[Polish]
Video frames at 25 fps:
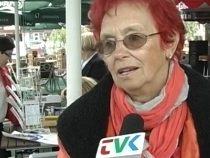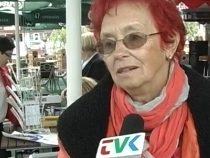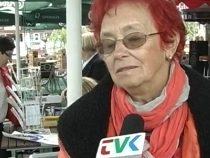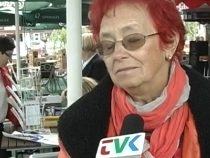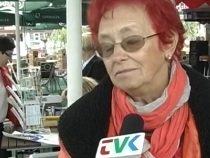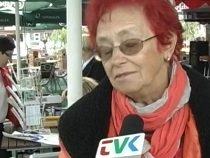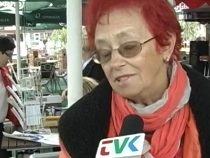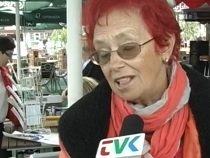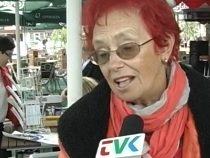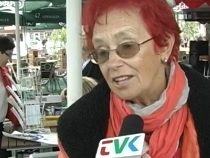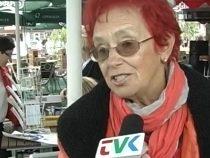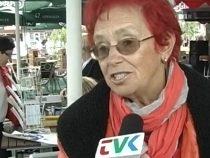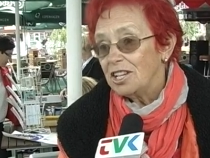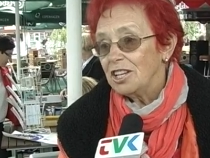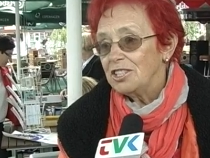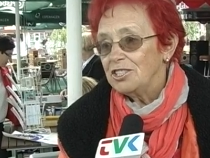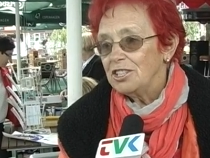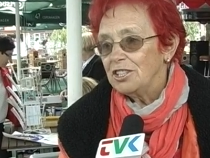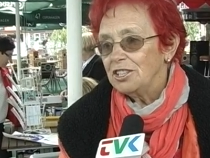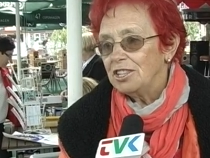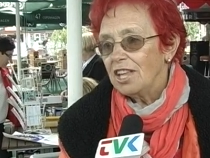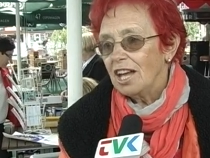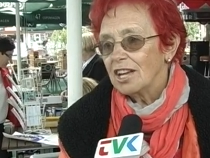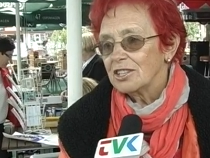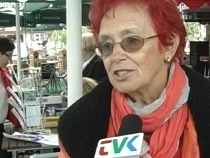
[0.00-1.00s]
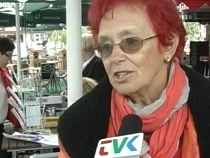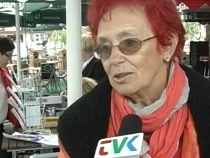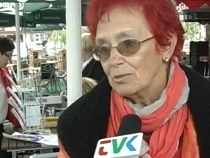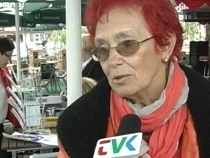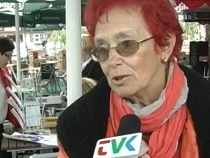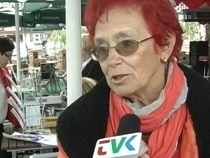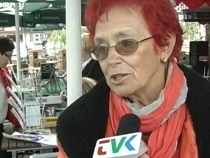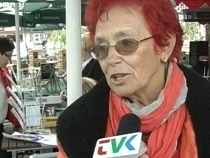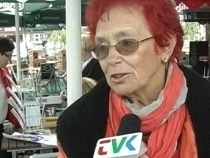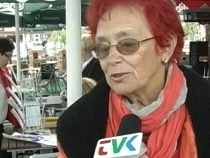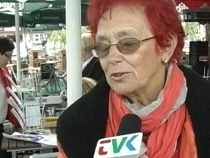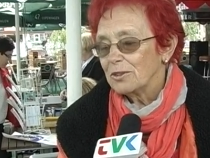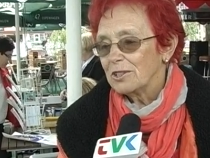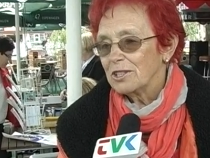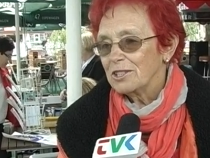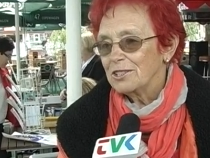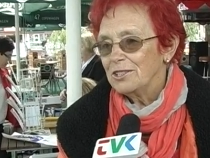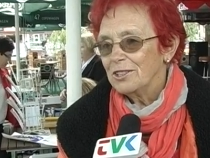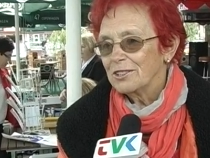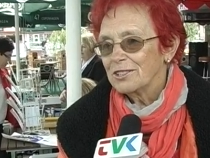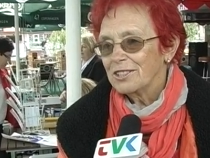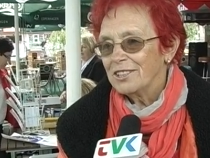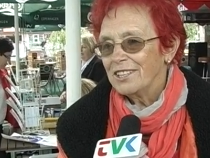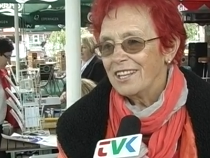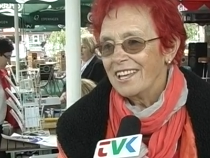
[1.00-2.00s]
Dla dzieci też, no może któryś
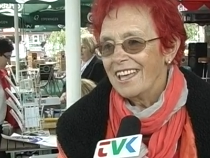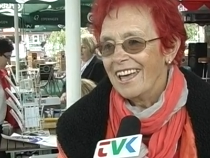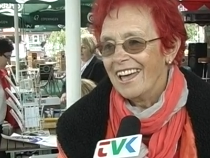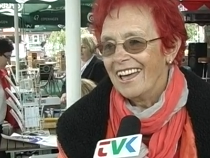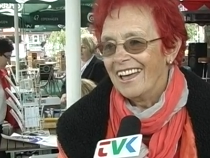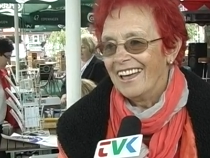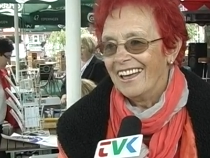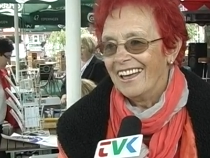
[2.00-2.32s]
dożyje,